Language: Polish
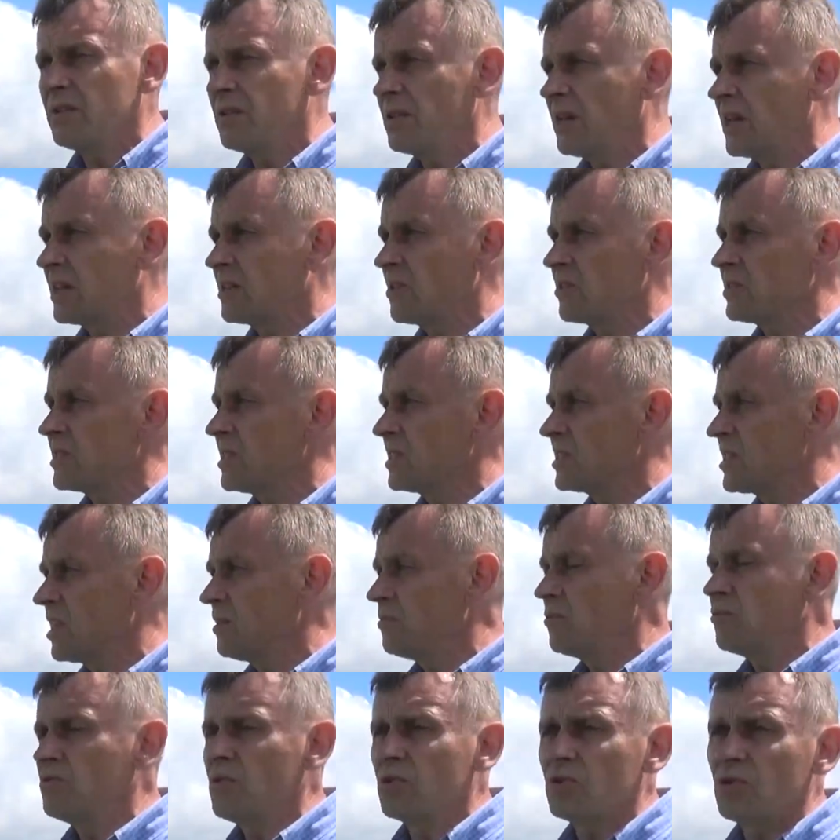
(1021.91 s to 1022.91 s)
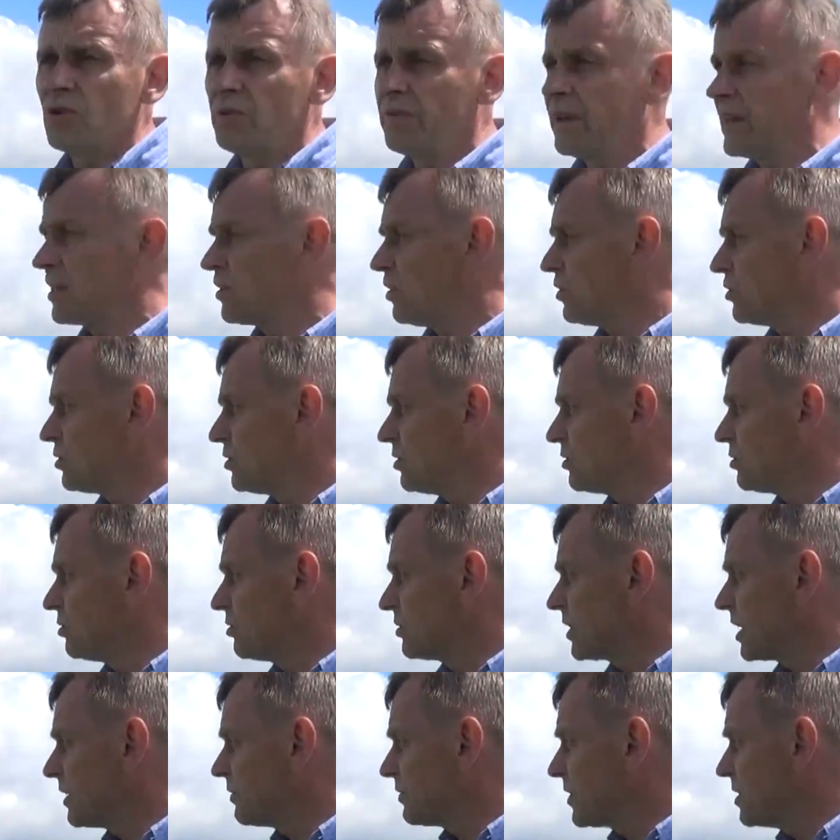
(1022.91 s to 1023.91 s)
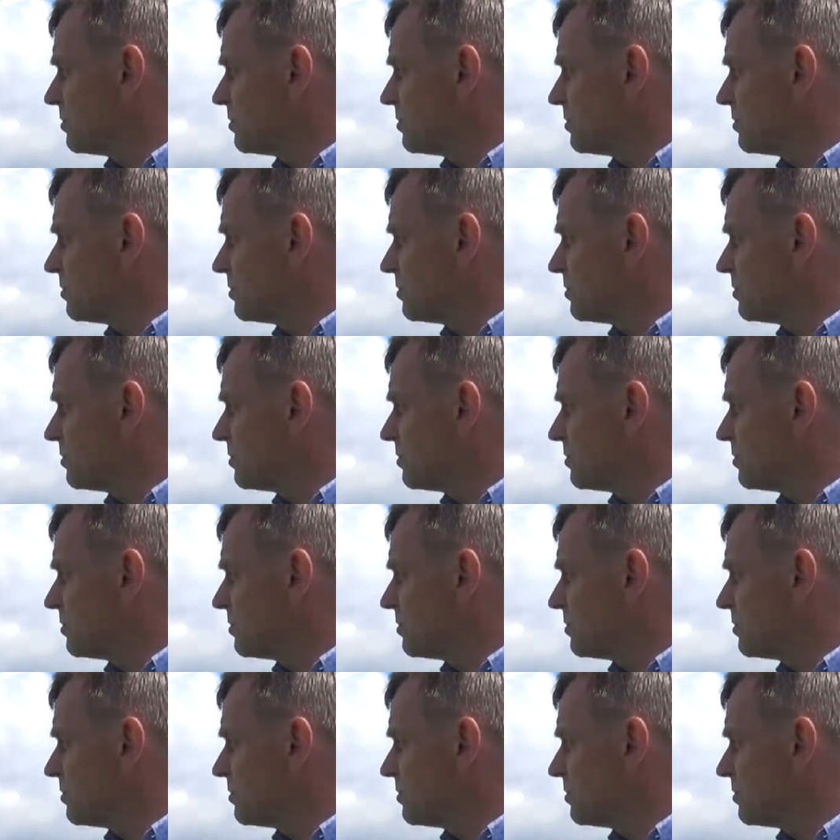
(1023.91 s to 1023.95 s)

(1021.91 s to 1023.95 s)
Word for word: y, ekosystemu łąkowego tutaj w